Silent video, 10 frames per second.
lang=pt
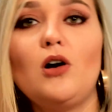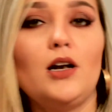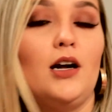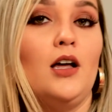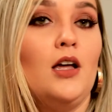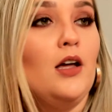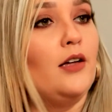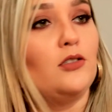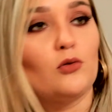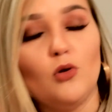olha
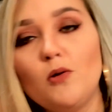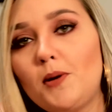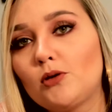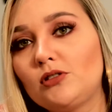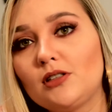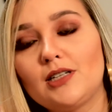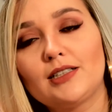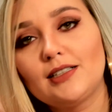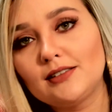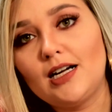desculpa, a cozinha tá
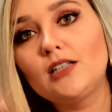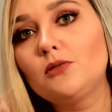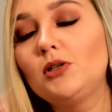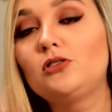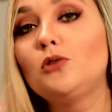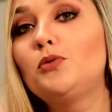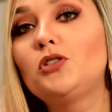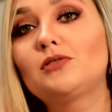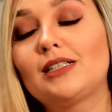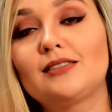atrasada, mas teu pedido tá